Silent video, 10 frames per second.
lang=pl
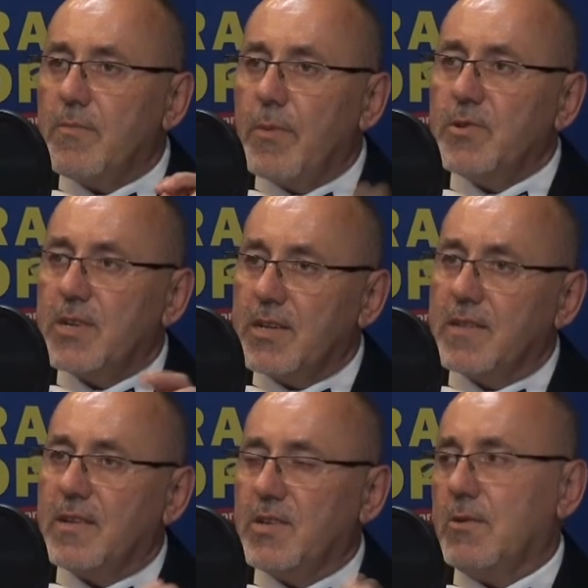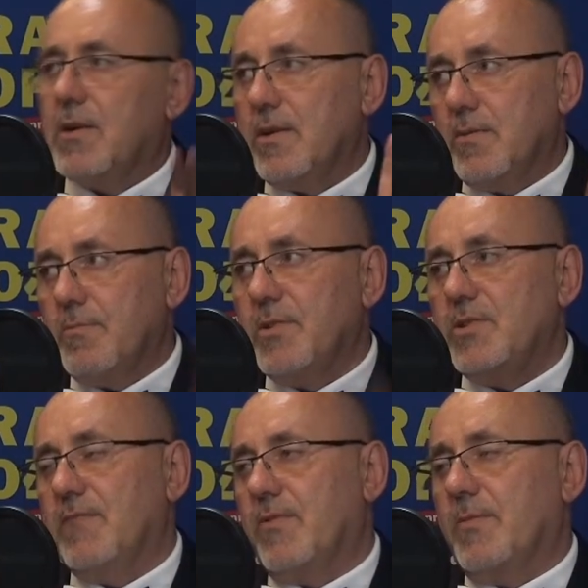W momencie, kiedy zadziała,
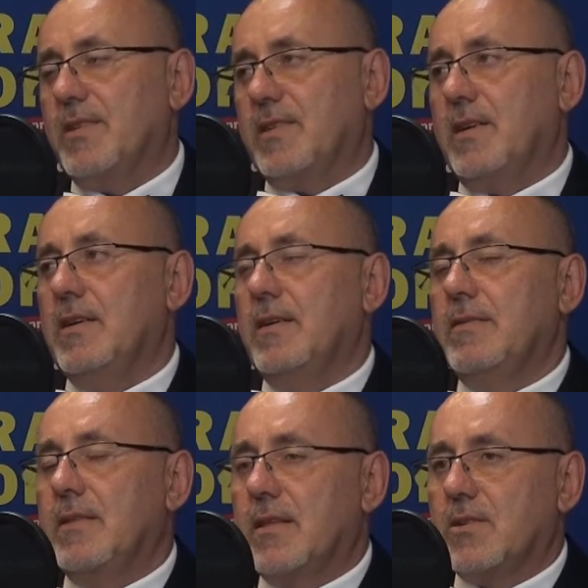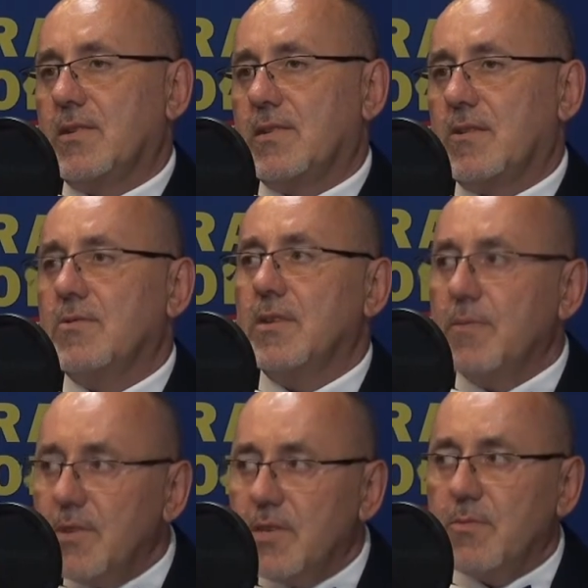będzie informacja na naszej stronie
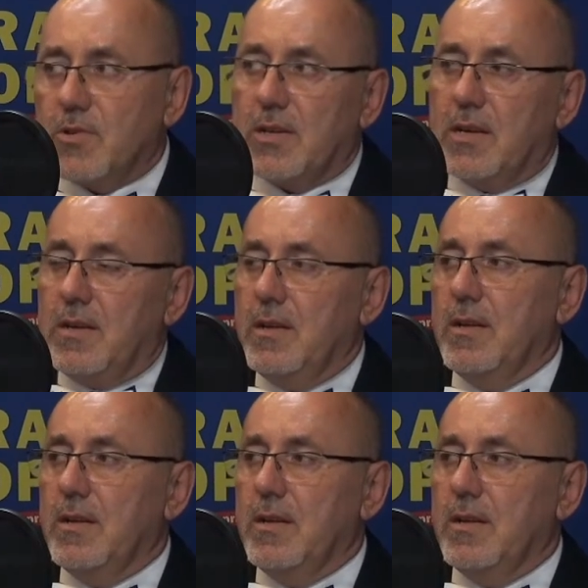i będzie można,